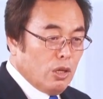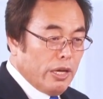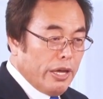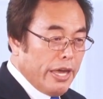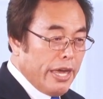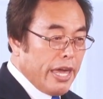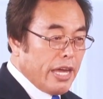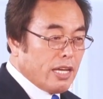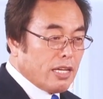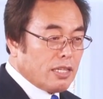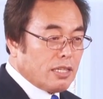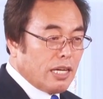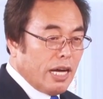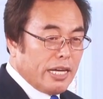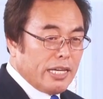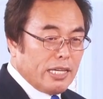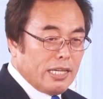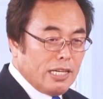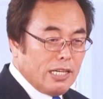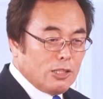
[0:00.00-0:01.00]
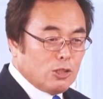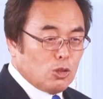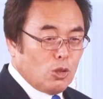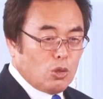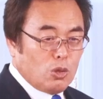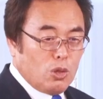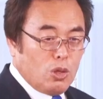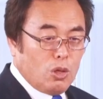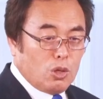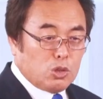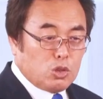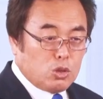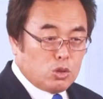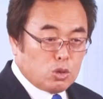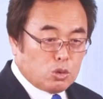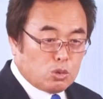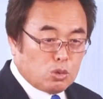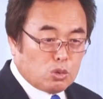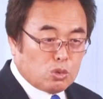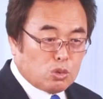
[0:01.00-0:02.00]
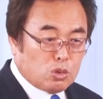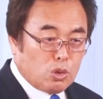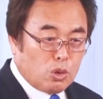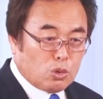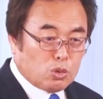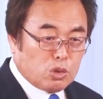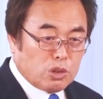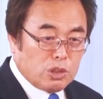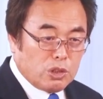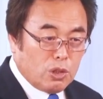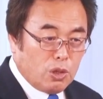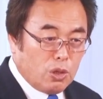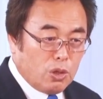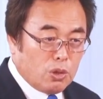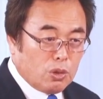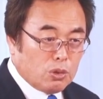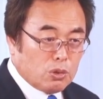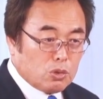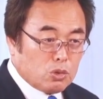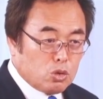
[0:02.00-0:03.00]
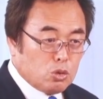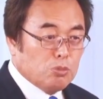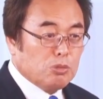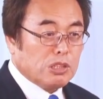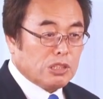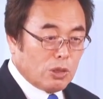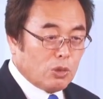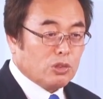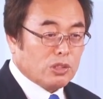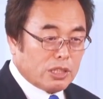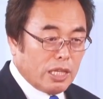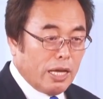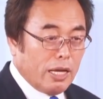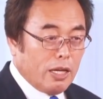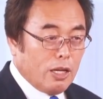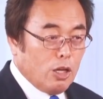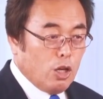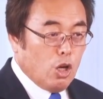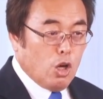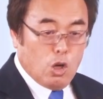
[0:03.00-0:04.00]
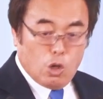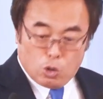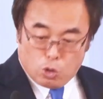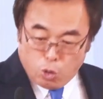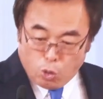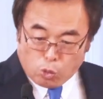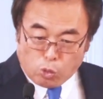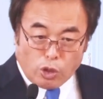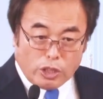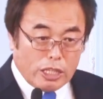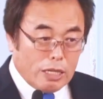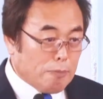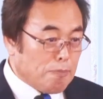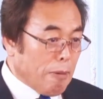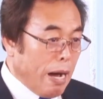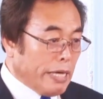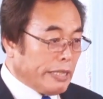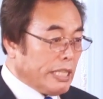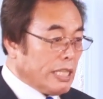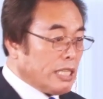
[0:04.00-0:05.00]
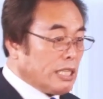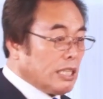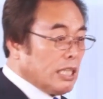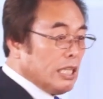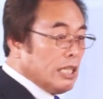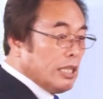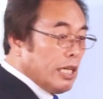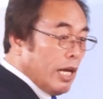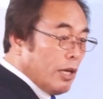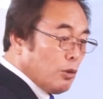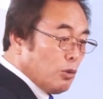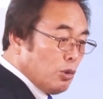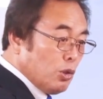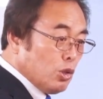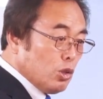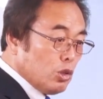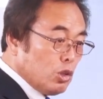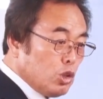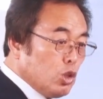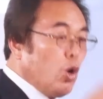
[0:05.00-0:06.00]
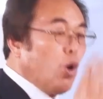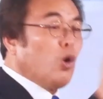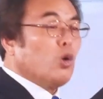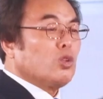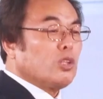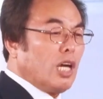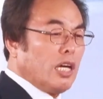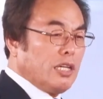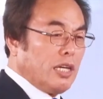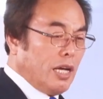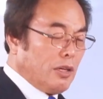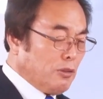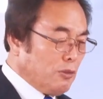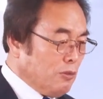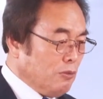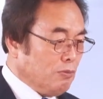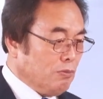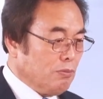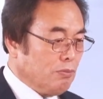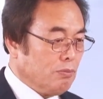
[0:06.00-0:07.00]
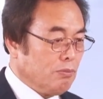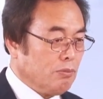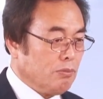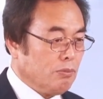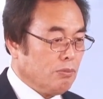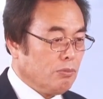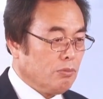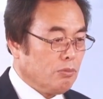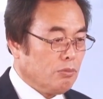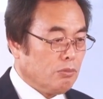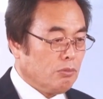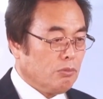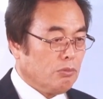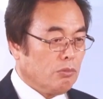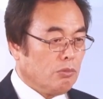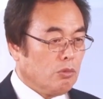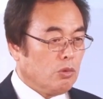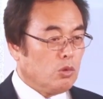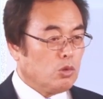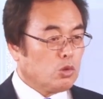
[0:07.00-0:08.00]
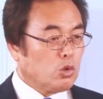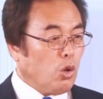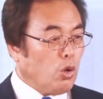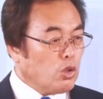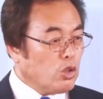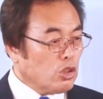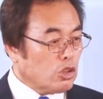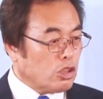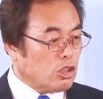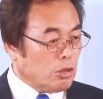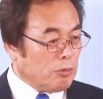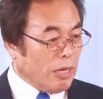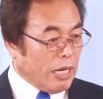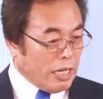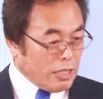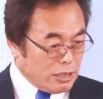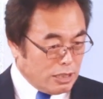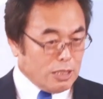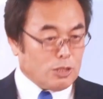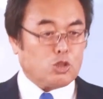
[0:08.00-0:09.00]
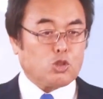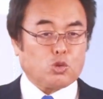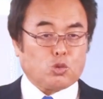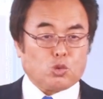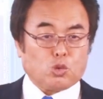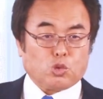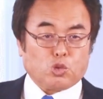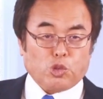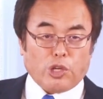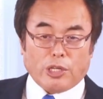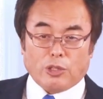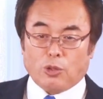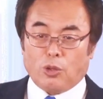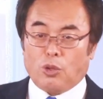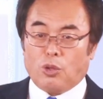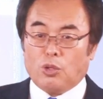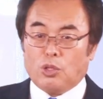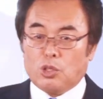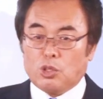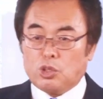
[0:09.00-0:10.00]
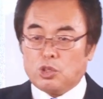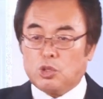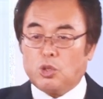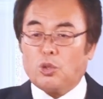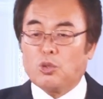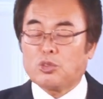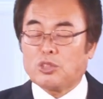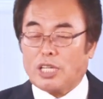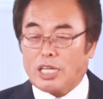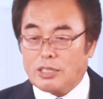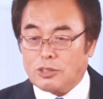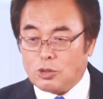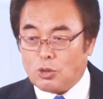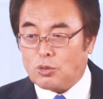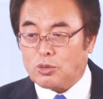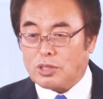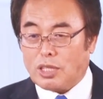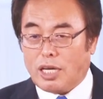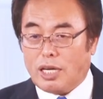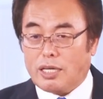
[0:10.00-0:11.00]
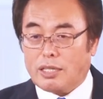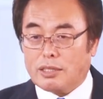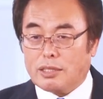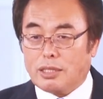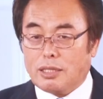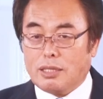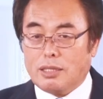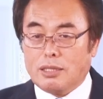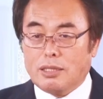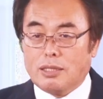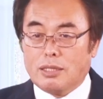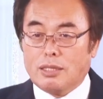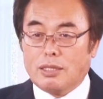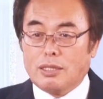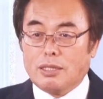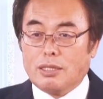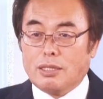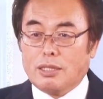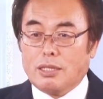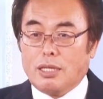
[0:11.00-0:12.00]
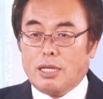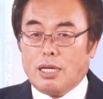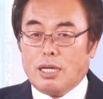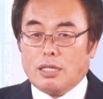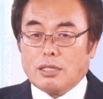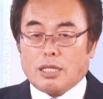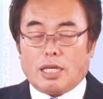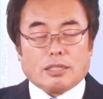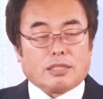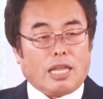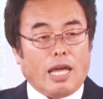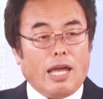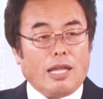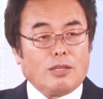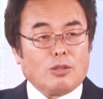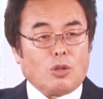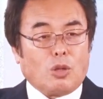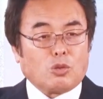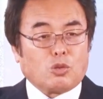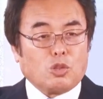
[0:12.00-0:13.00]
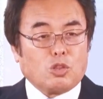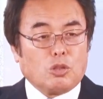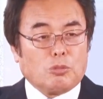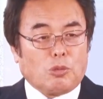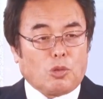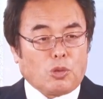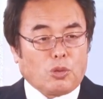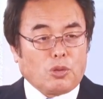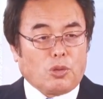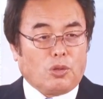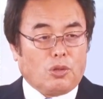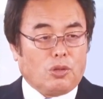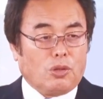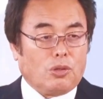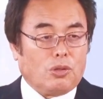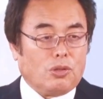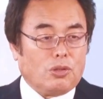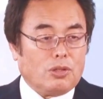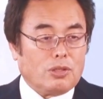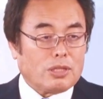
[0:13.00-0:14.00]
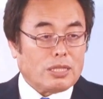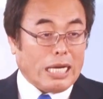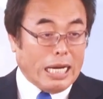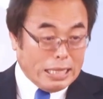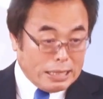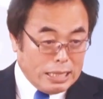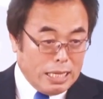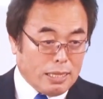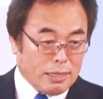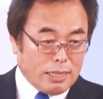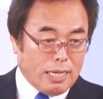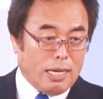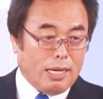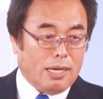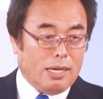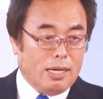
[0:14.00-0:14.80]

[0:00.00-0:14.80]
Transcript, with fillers: 宴会以上の祝福の国を準備しておいてそこに招き入れる正体なのそういう素晴らしい祝福への正体正体それは天道というものの概念が